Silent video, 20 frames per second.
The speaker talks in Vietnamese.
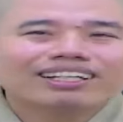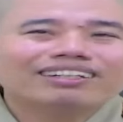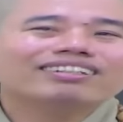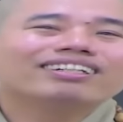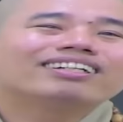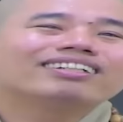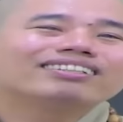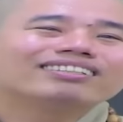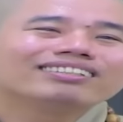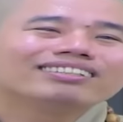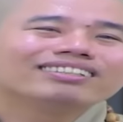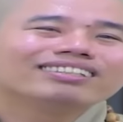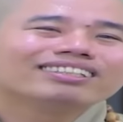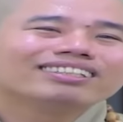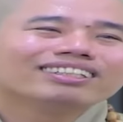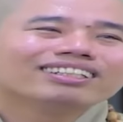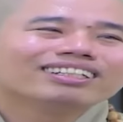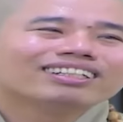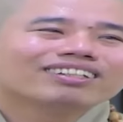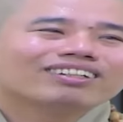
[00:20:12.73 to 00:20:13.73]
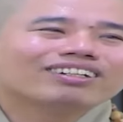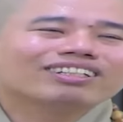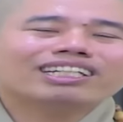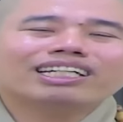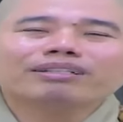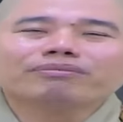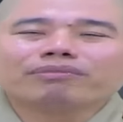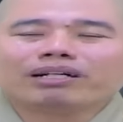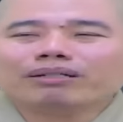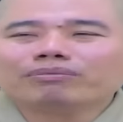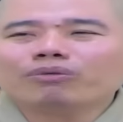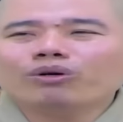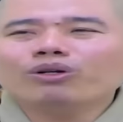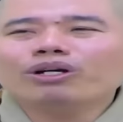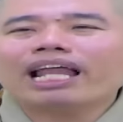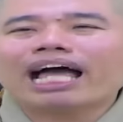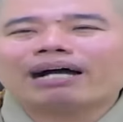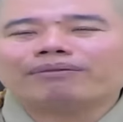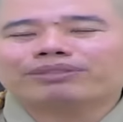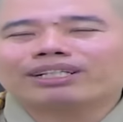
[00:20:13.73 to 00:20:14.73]
hiểu không có khi mình
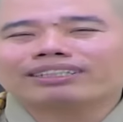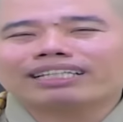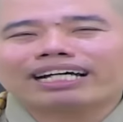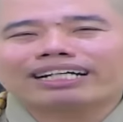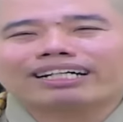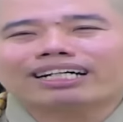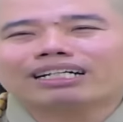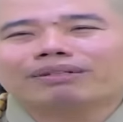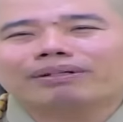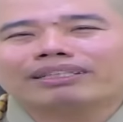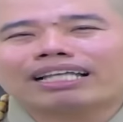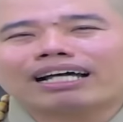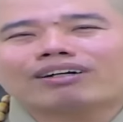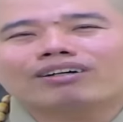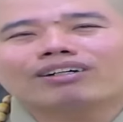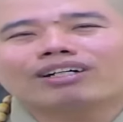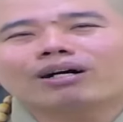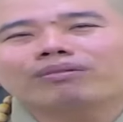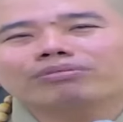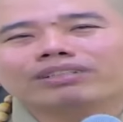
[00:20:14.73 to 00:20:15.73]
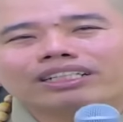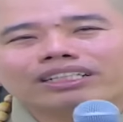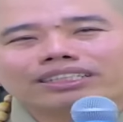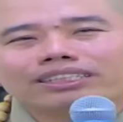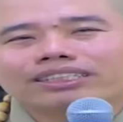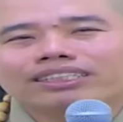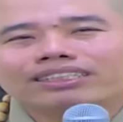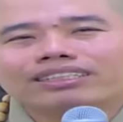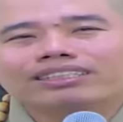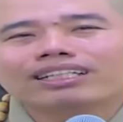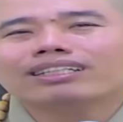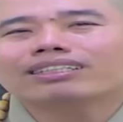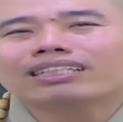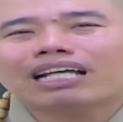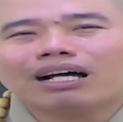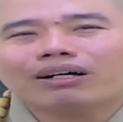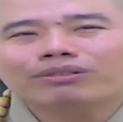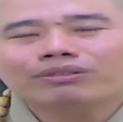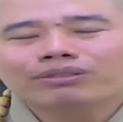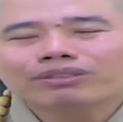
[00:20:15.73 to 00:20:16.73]
muốn làm cho người ta cười mà người ta còn không cười nó vì
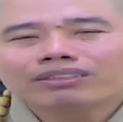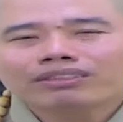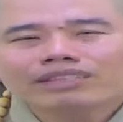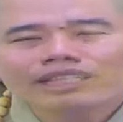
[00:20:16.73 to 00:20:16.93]
sao